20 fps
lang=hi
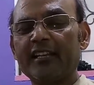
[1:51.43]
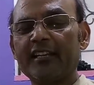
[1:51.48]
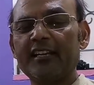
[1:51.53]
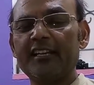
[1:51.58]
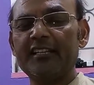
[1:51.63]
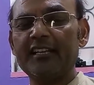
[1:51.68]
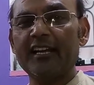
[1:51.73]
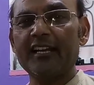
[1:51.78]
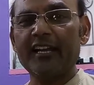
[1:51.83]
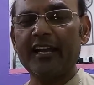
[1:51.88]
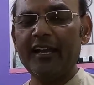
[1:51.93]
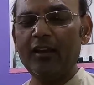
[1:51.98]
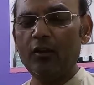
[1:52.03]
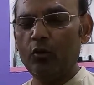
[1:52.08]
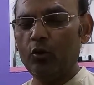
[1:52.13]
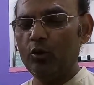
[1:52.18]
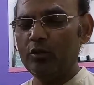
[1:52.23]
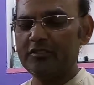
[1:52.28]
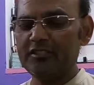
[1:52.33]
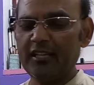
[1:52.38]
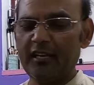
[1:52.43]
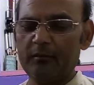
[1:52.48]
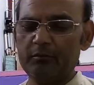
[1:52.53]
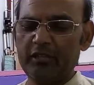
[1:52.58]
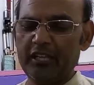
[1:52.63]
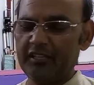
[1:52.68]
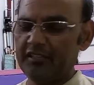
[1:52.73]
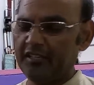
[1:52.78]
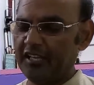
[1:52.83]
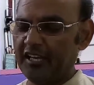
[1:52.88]
तक नहीं जाना है होल से आप
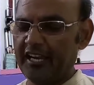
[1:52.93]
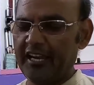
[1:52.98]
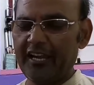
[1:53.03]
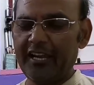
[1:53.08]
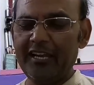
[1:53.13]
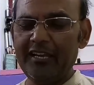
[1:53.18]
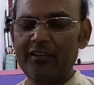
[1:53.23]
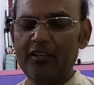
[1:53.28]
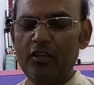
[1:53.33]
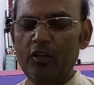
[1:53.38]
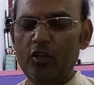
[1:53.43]
देखते रहेंगे